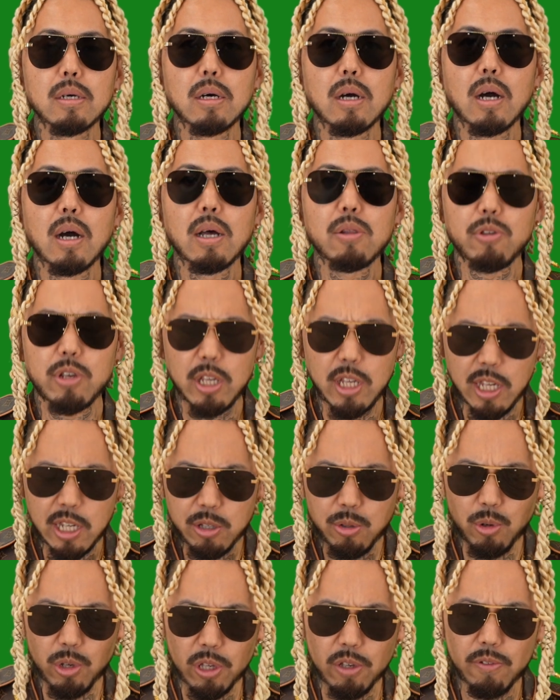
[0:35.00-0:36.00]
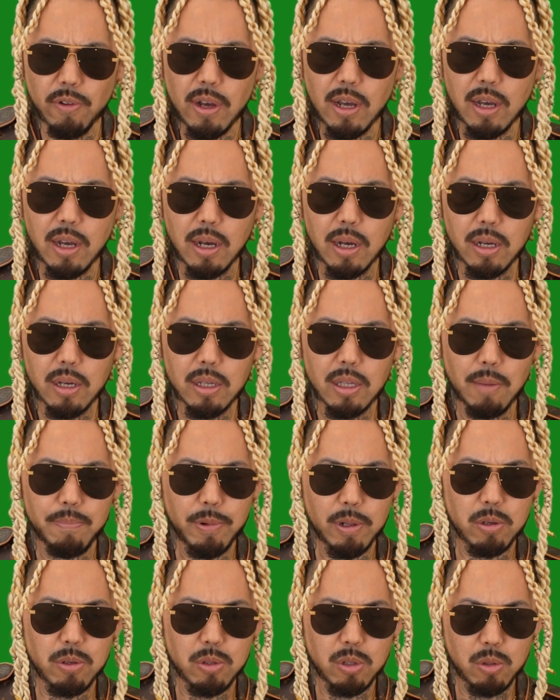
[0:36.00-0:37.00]
あのいい時はやっ
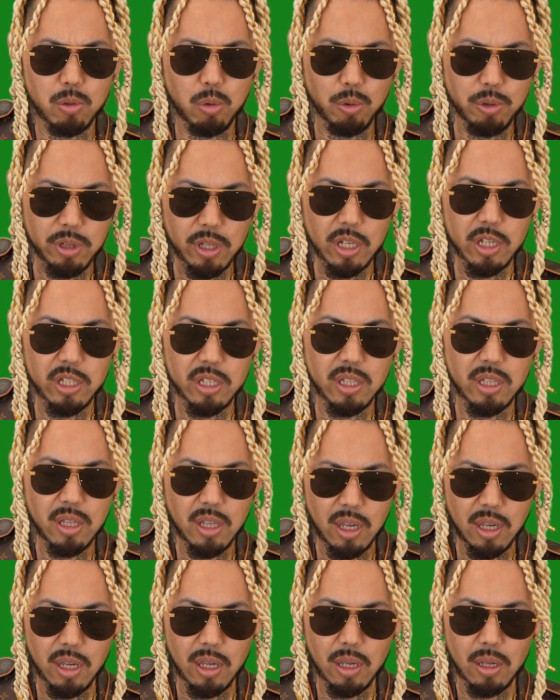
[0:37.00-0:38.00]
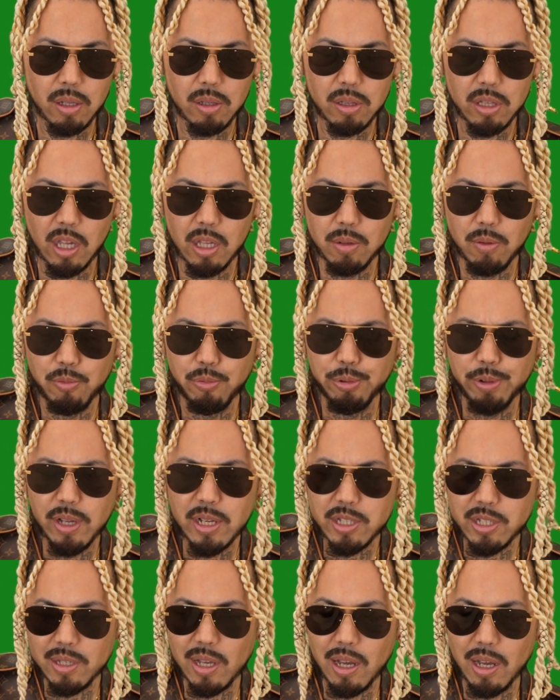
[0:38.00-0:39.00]
ぱり飛んできて、で
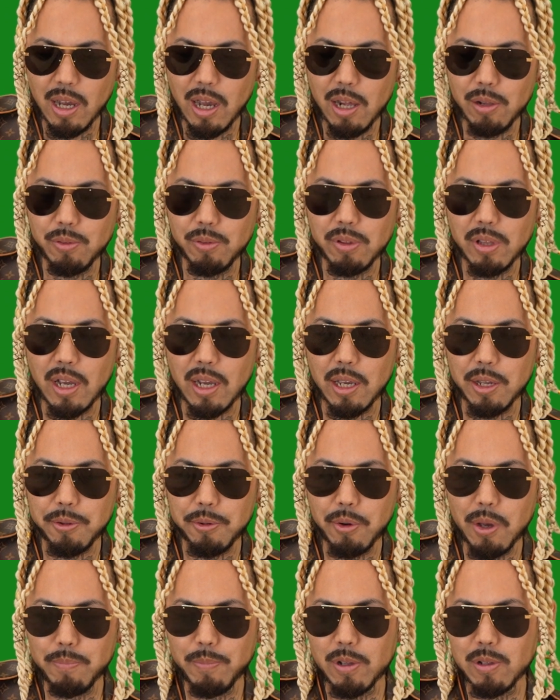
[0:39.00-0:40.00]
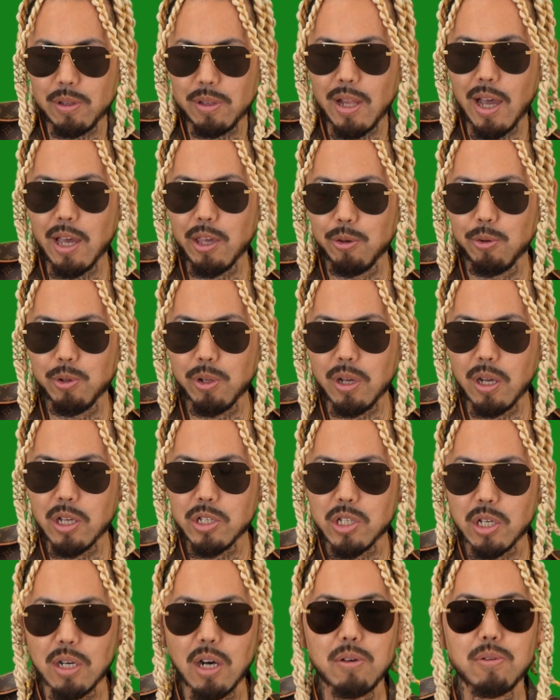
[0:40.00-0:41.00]
フレーズはあるんだけどやっぱり内容に関
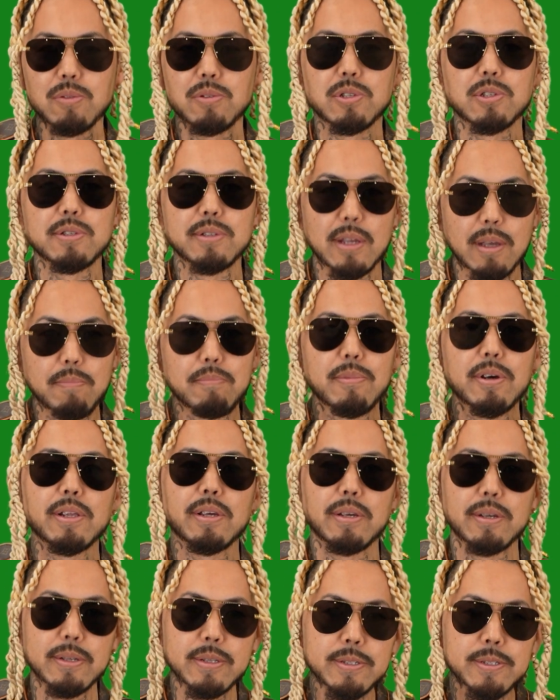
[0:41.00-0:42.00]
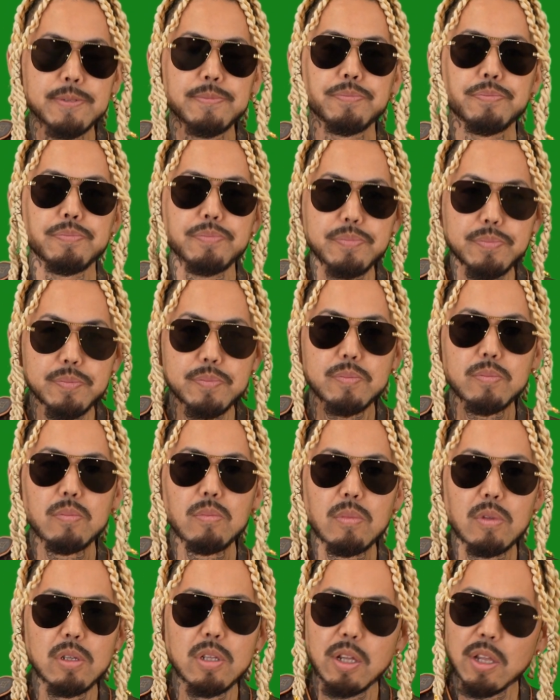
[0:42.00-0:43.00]
して書くですね、やっぱり。
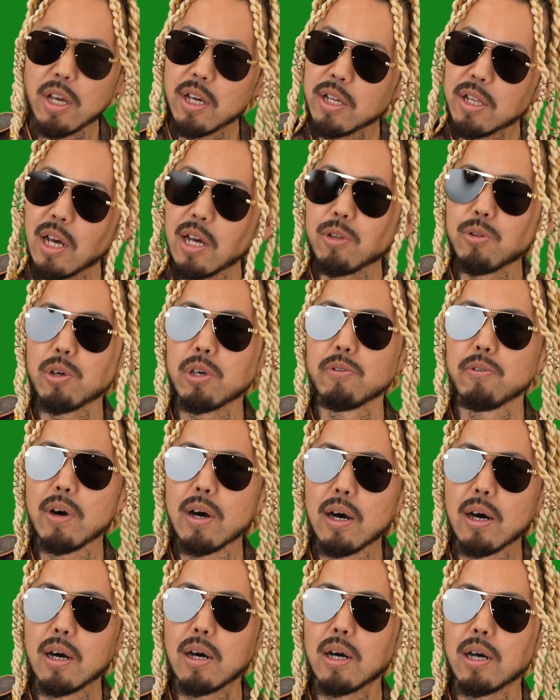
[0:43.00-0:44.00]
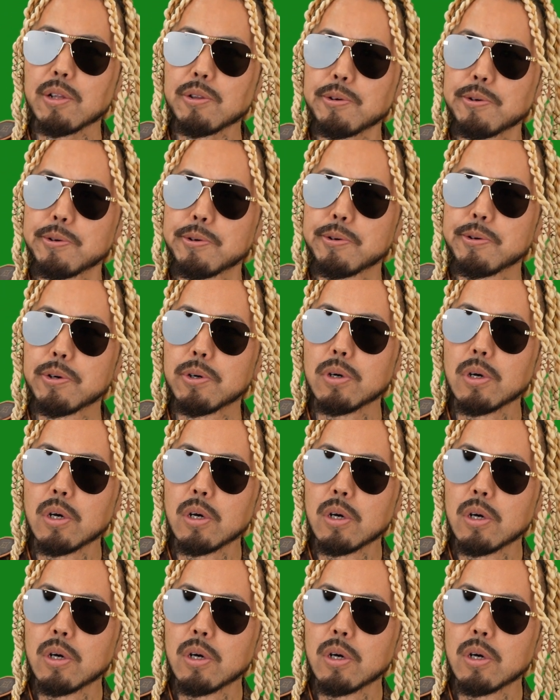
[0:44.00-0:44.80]
だからできない時はあの